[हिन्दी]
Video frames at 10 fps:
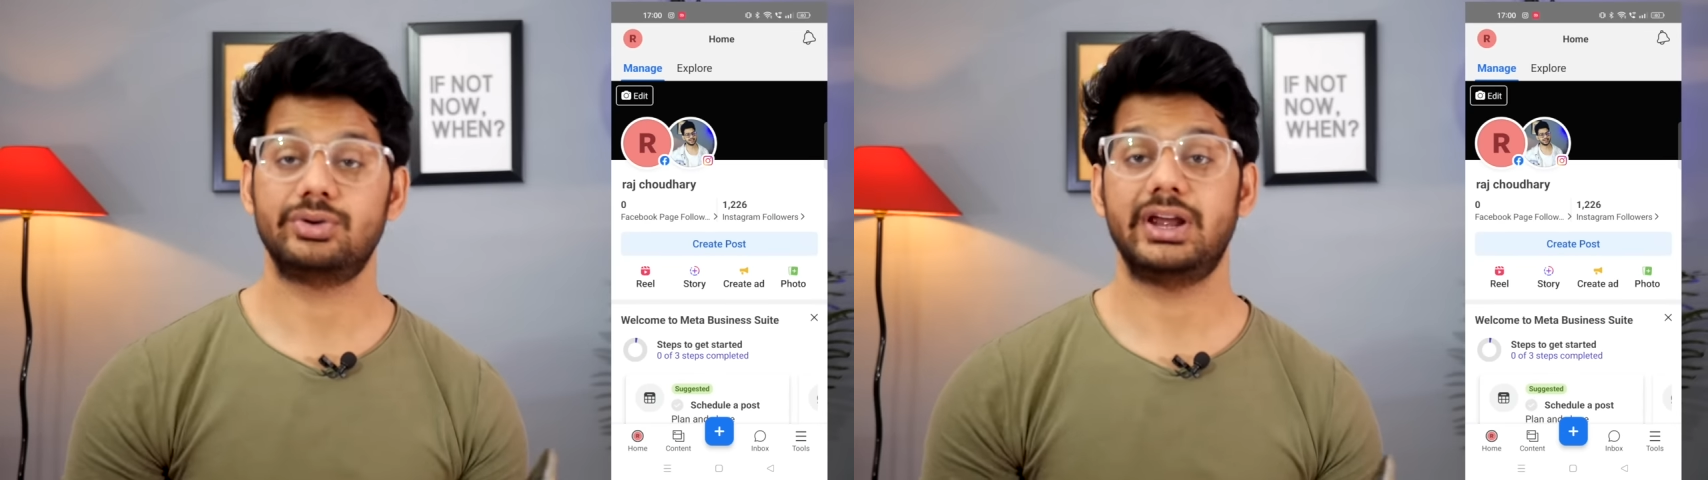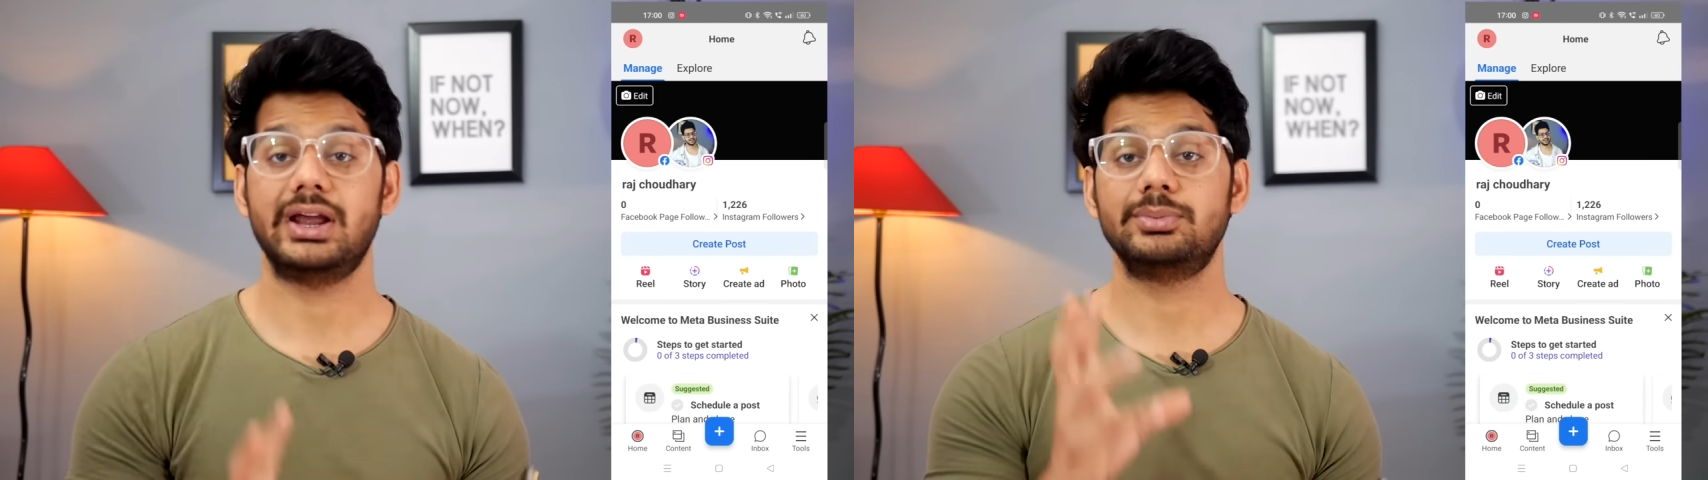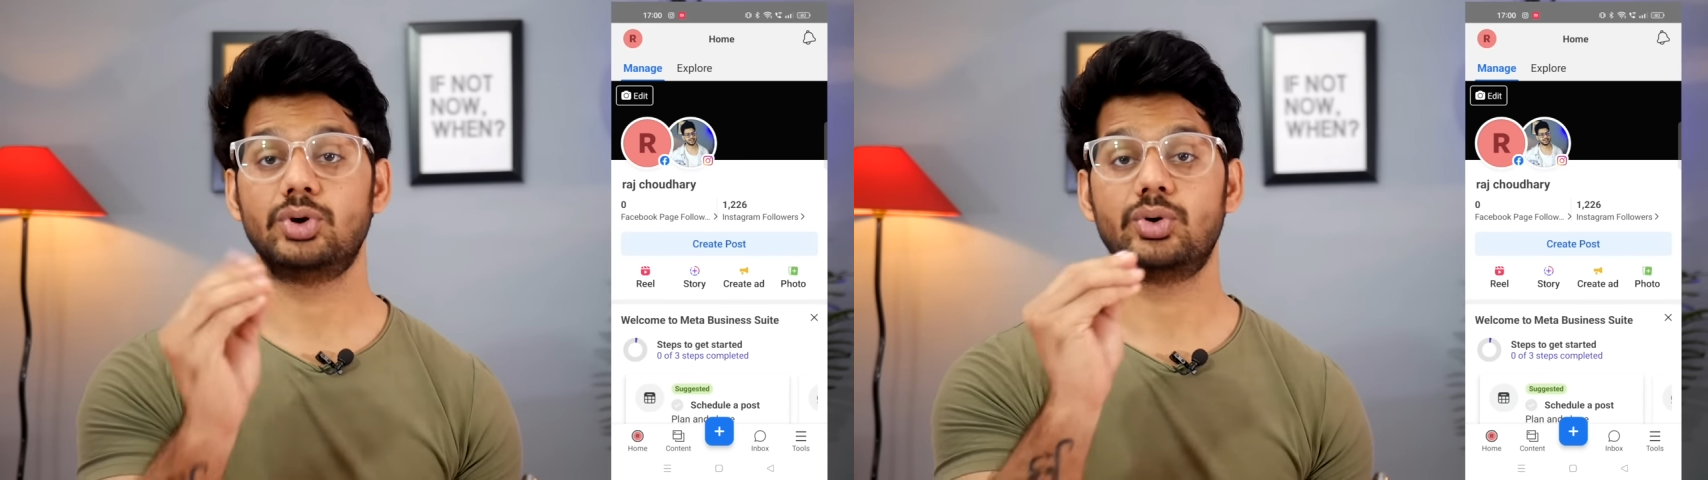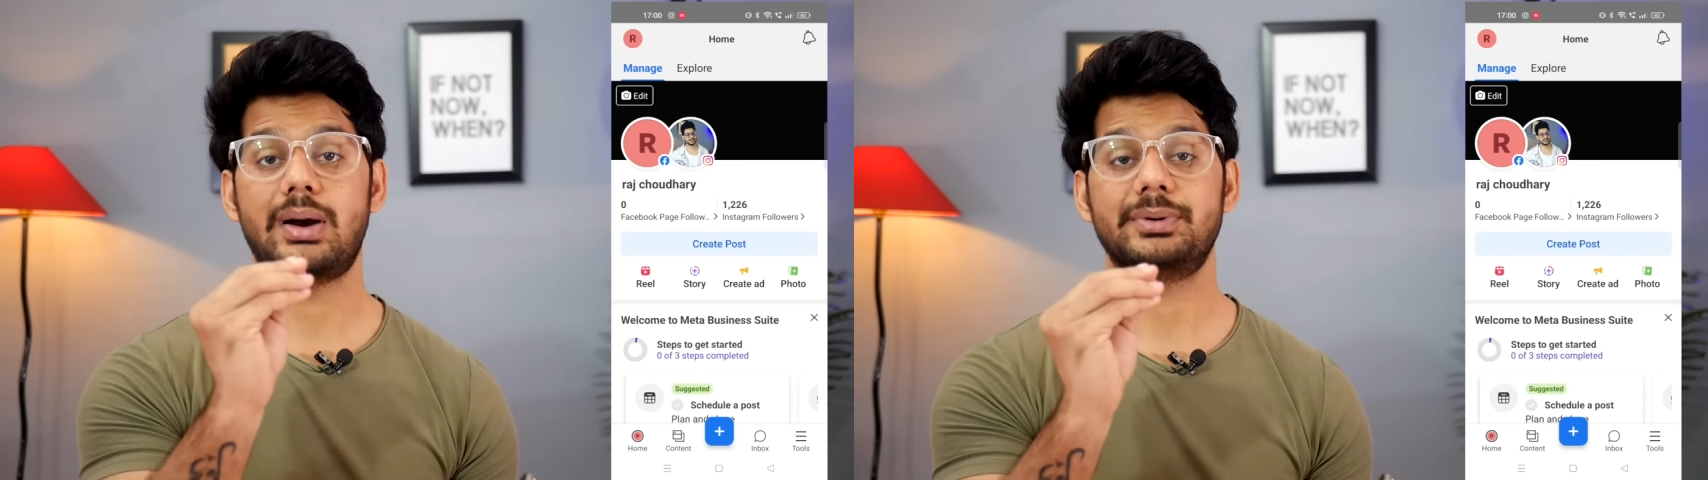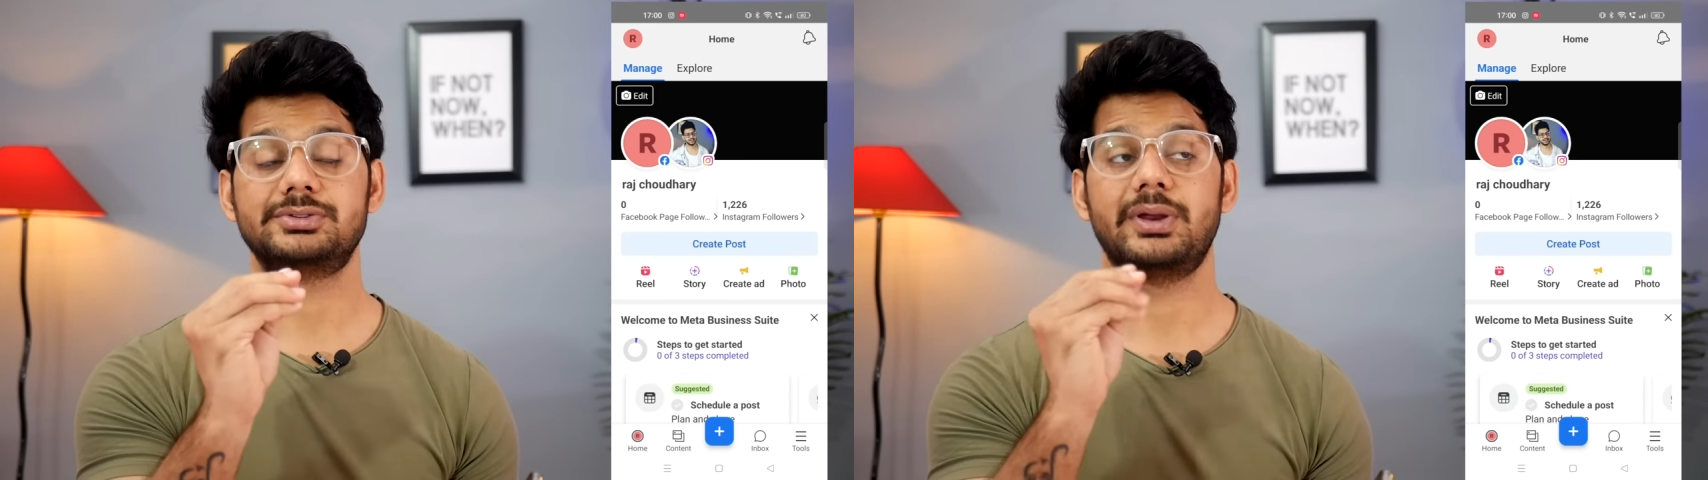हो जाएंगे अब दोनों
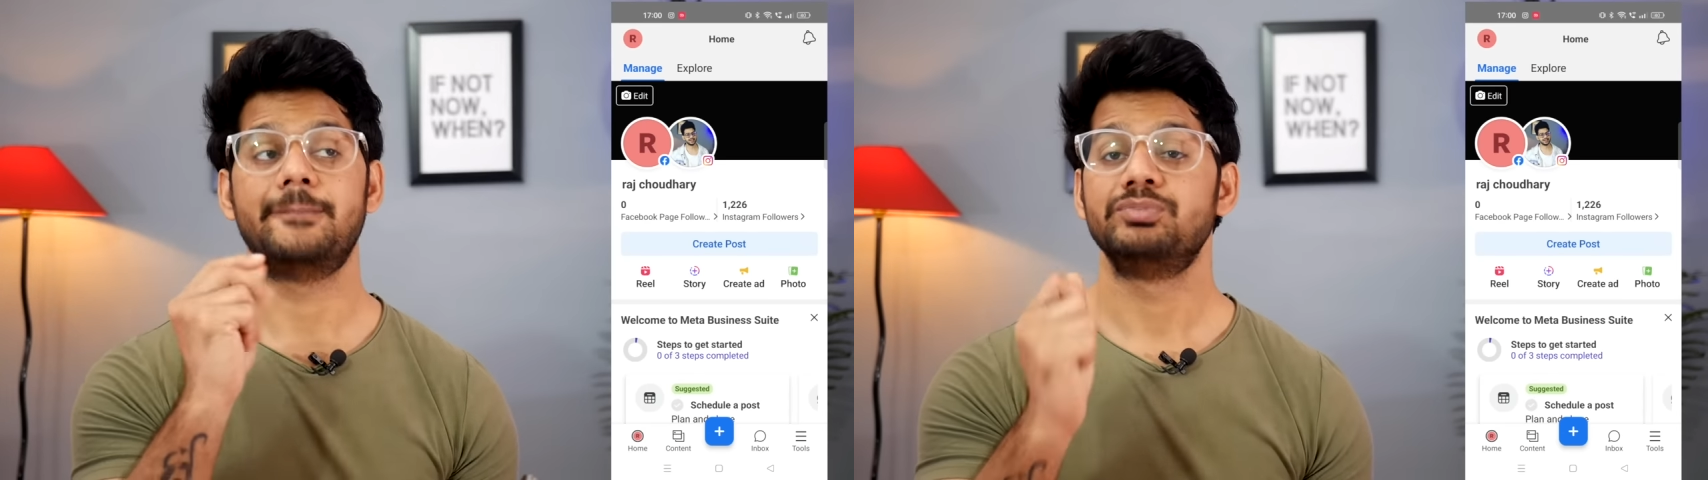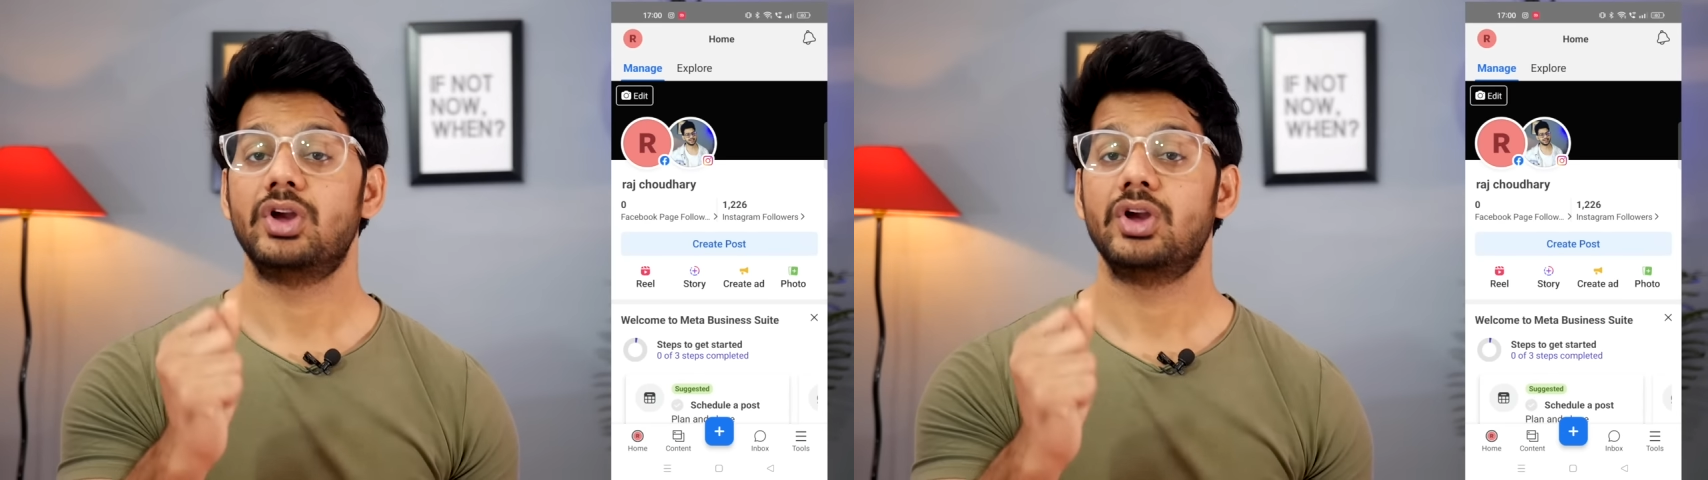आपस में